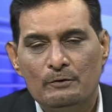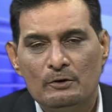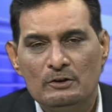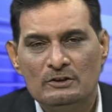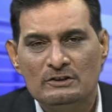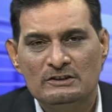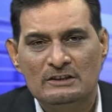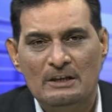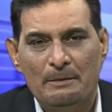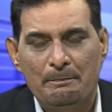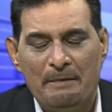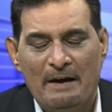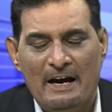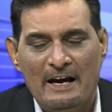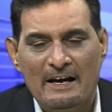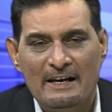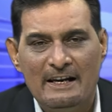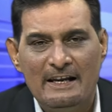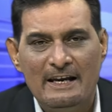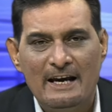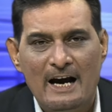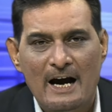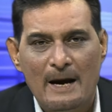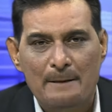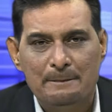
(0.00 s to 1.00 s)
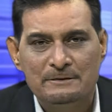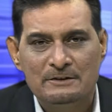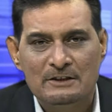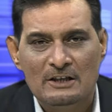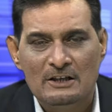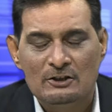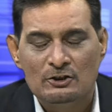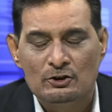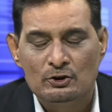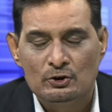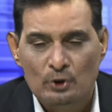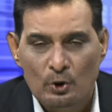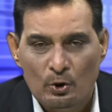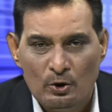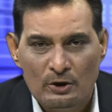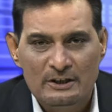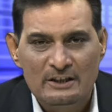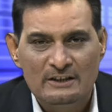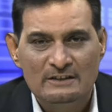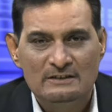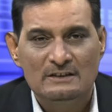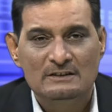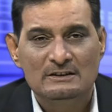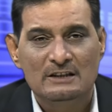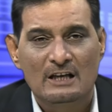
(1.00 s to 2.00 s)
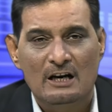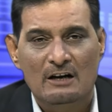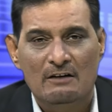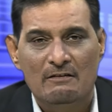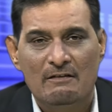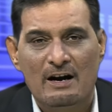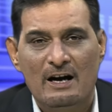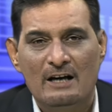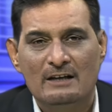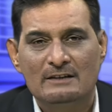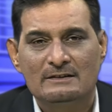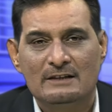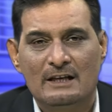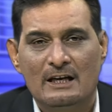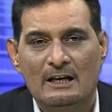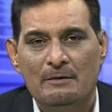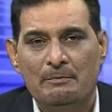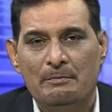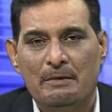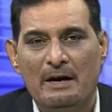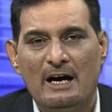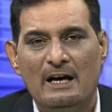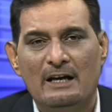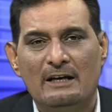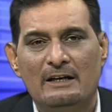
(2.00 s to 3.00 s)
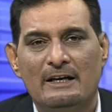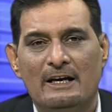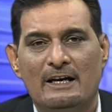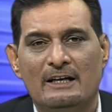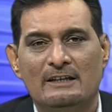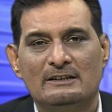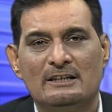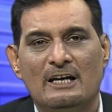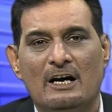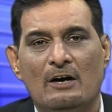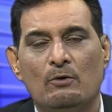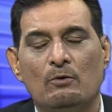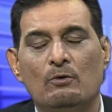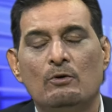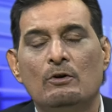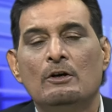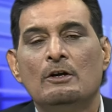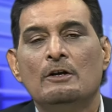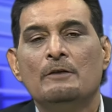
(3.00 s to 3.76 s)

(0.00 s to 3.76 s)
उससे पहले आपसे एक छोटी सी दरख्वास्त हर बार कहता हूं